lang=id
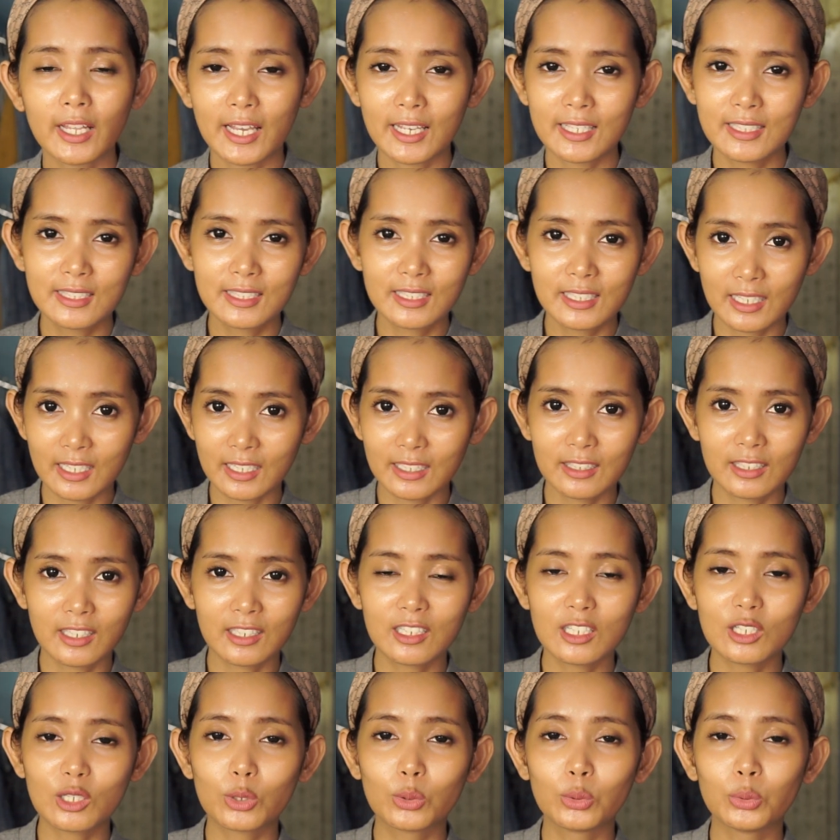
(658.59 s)
aja
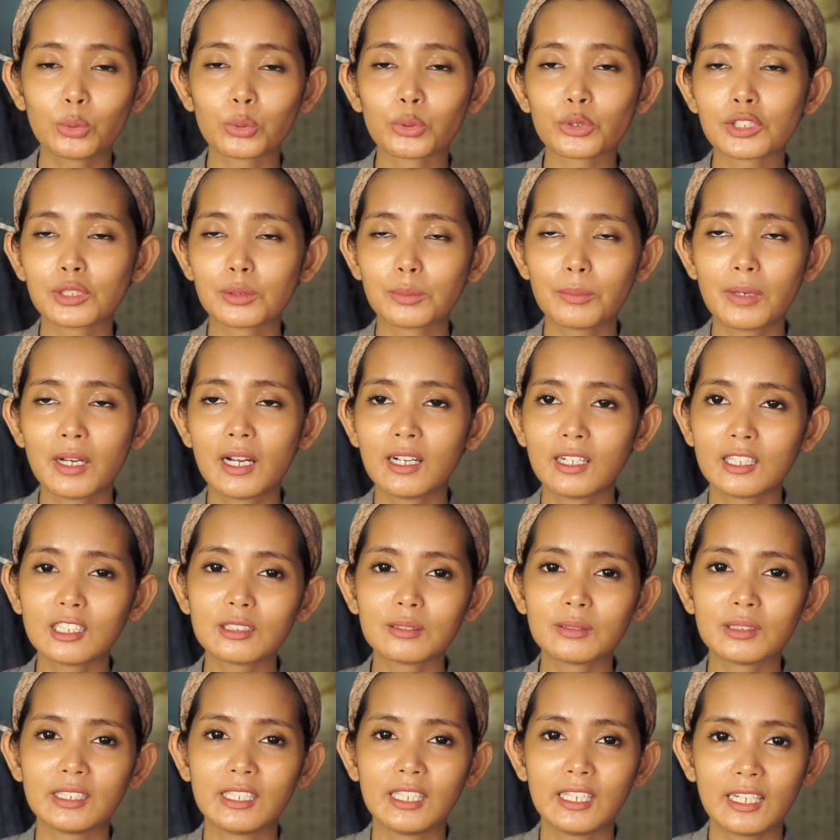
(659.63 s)
jadi kurus
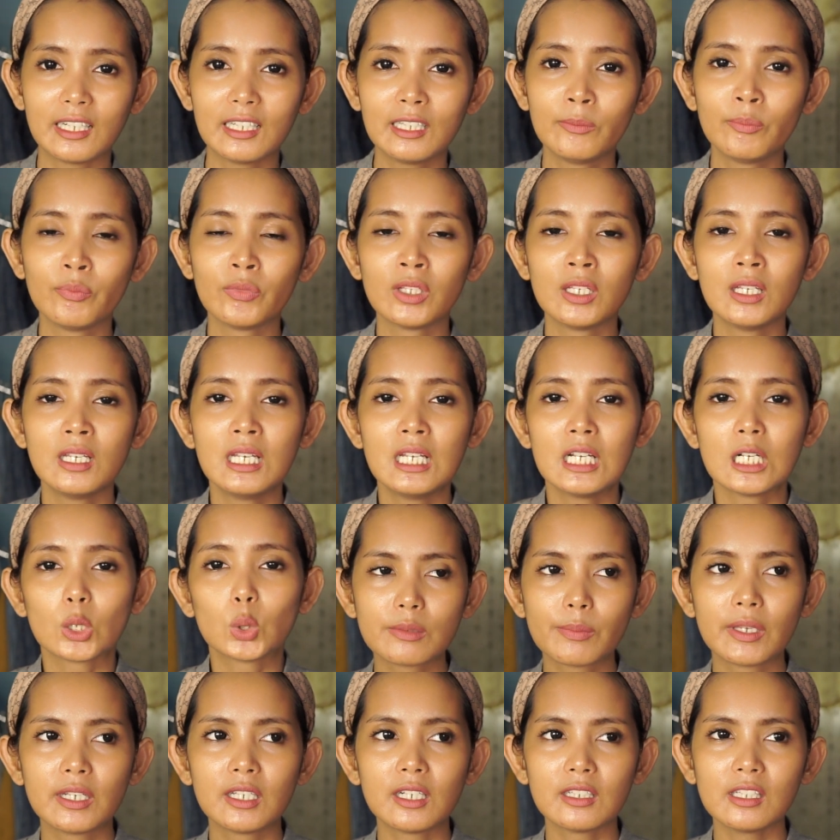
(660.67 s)
banget ya
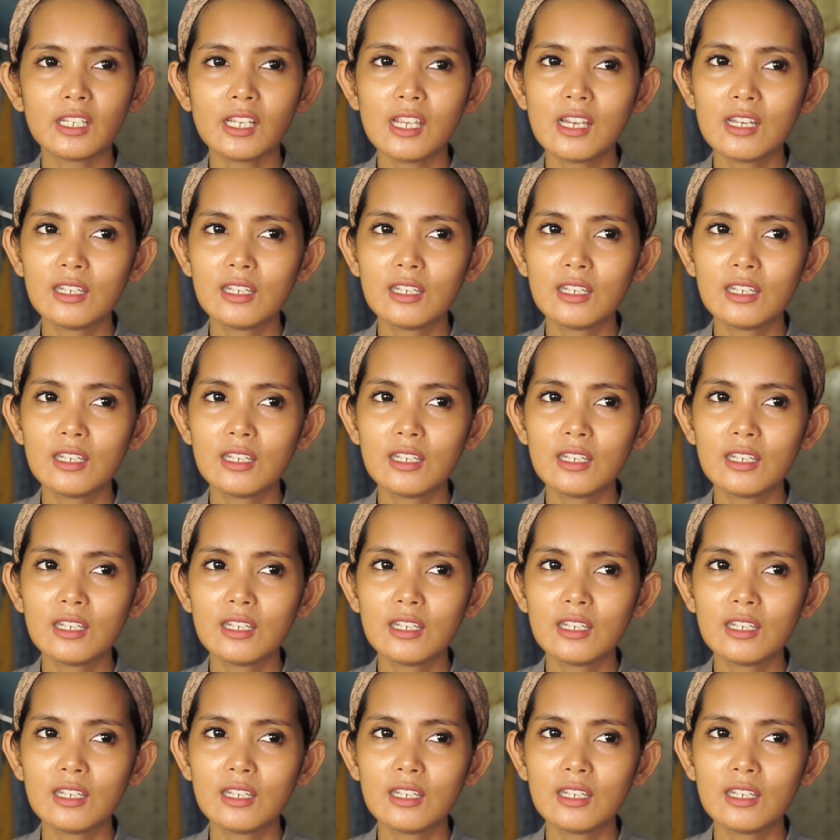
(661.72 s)
sebenarnya